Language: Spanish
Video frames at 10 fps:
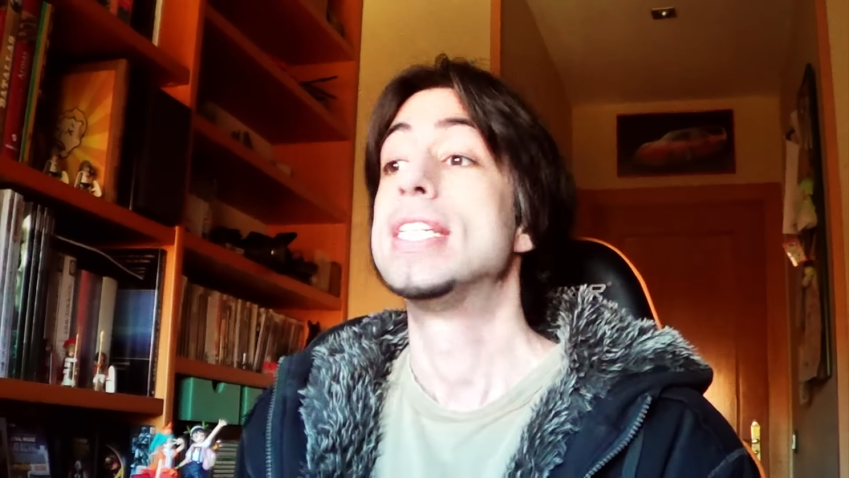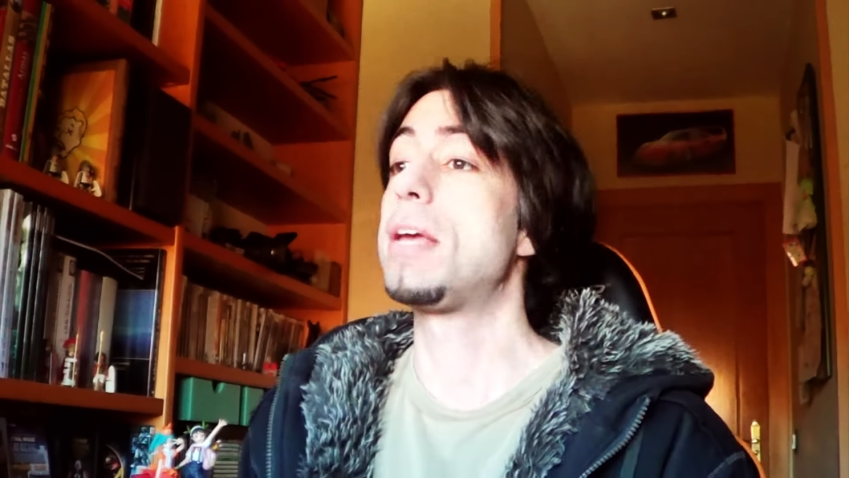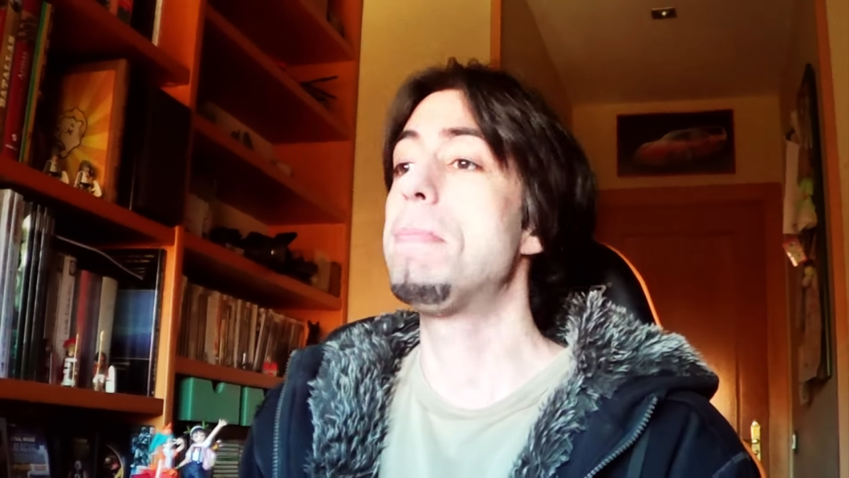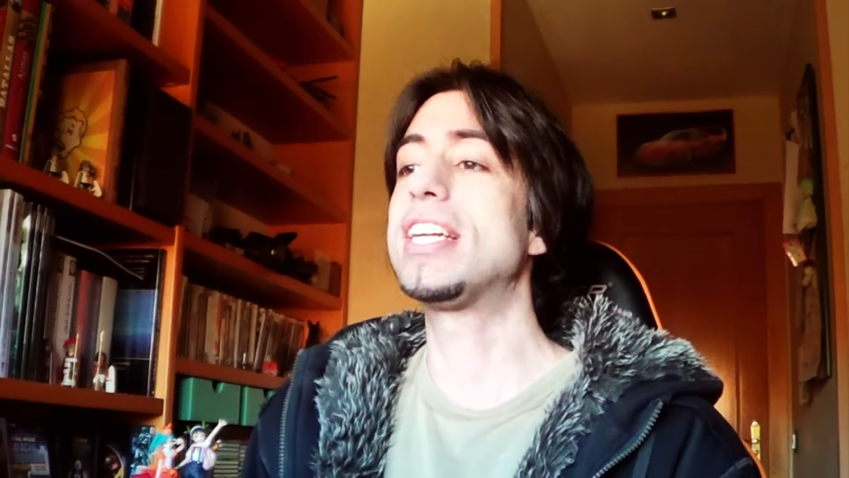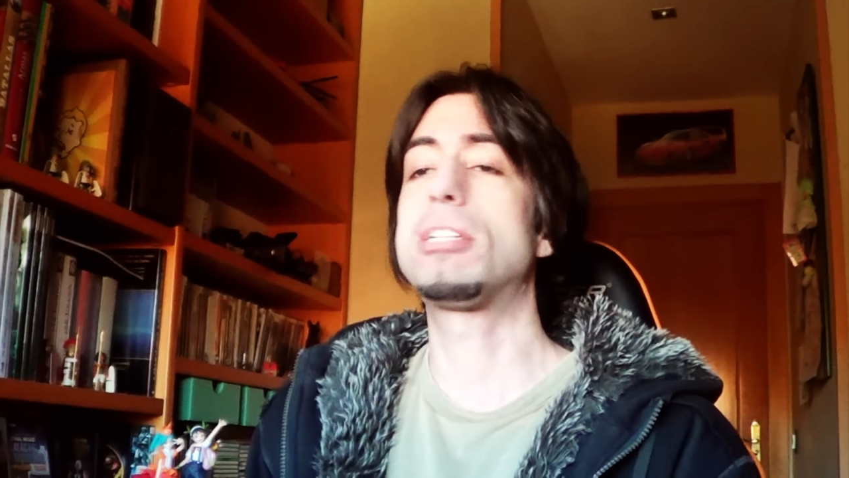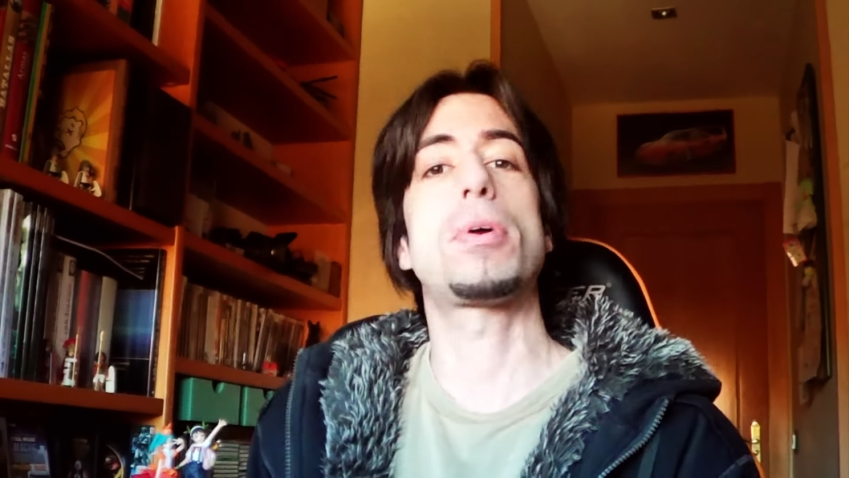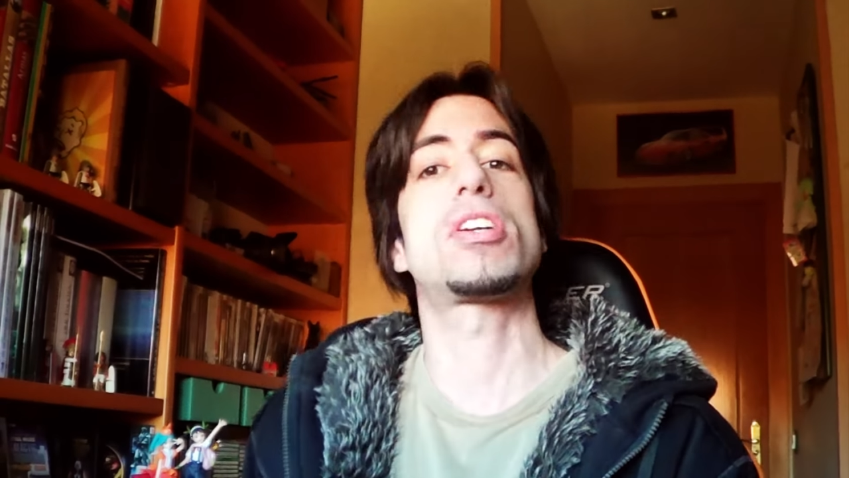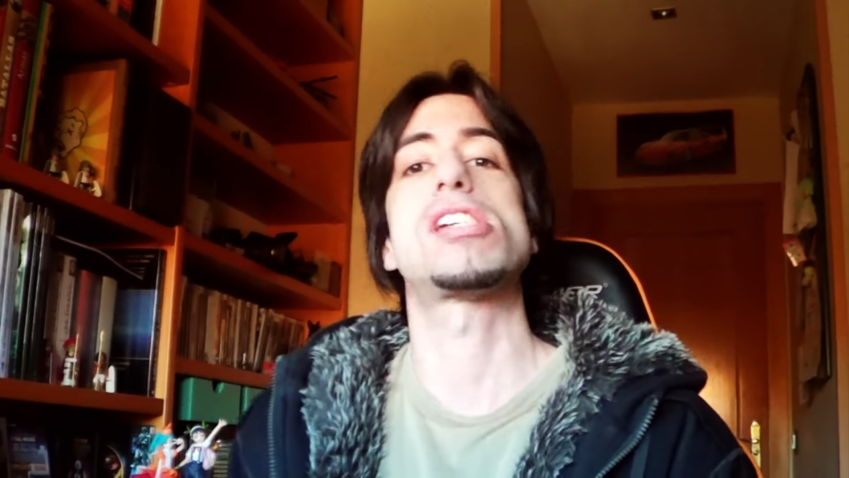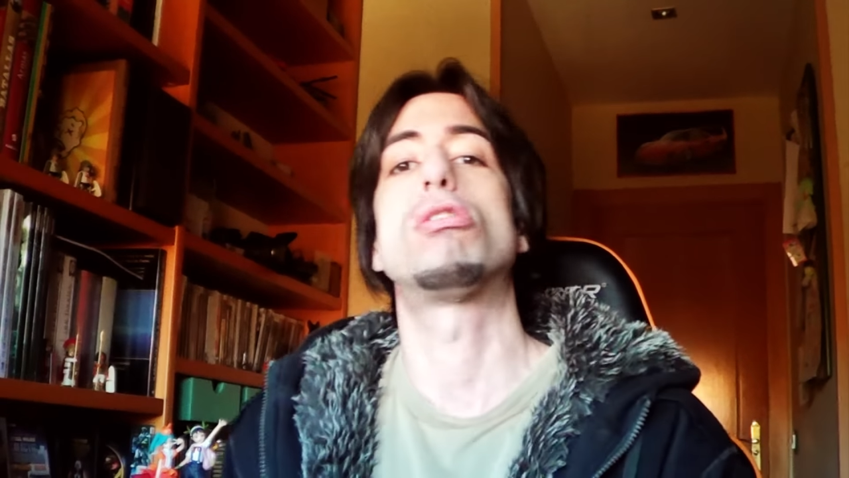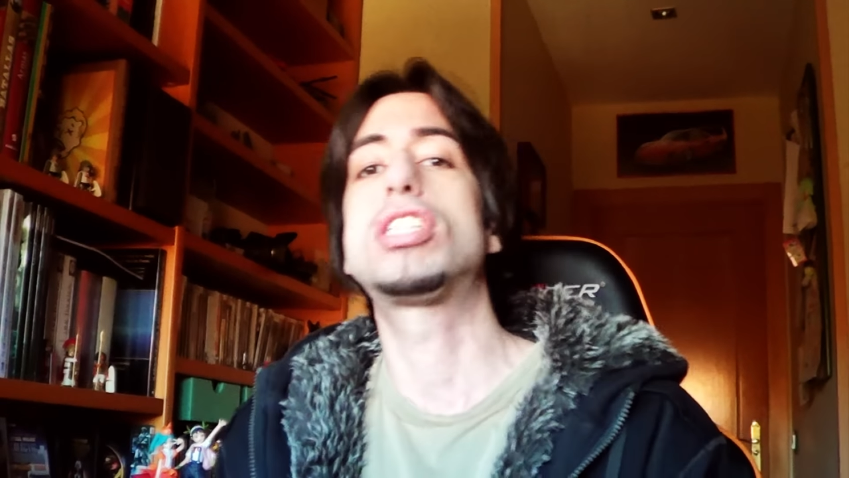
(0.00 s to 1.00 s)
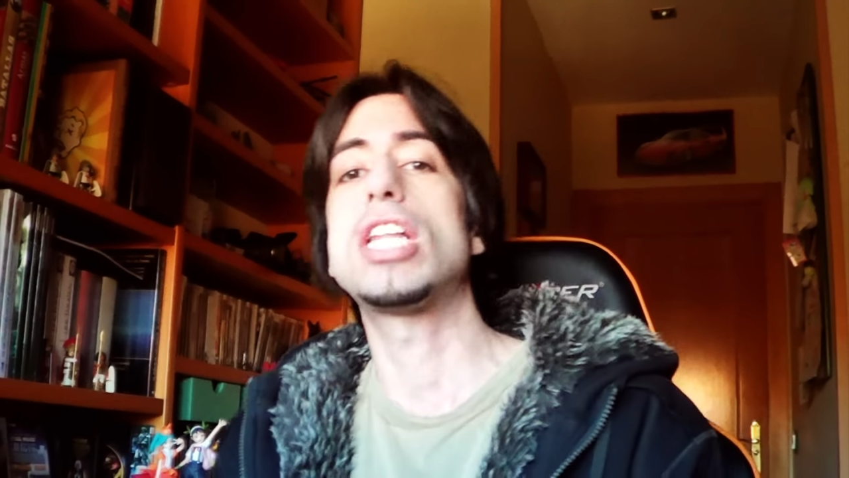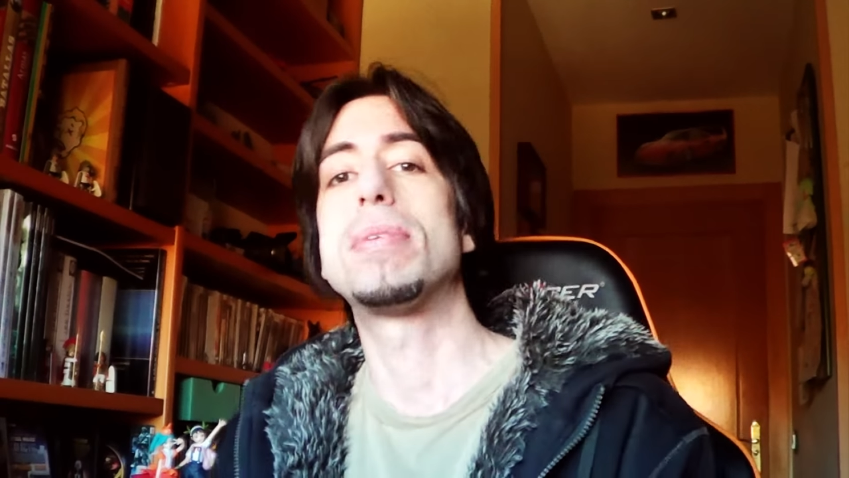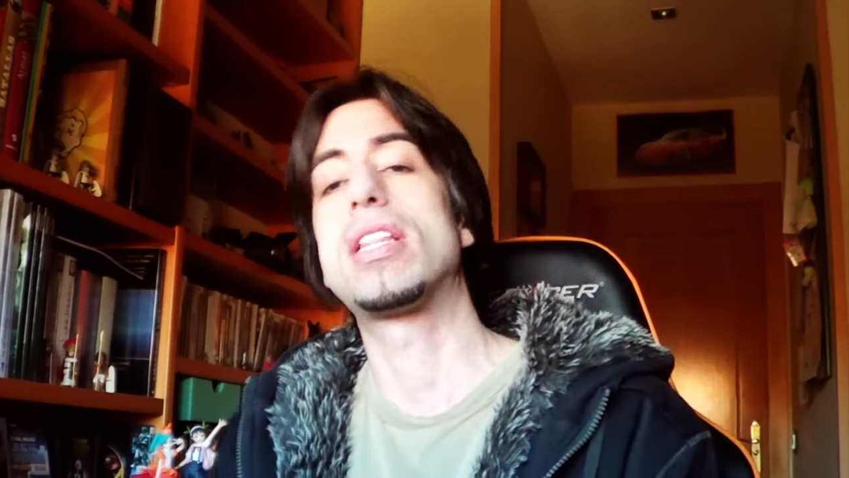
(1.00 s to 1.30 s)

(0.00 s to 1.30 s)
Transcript: Sin más, espero que os haya gustado,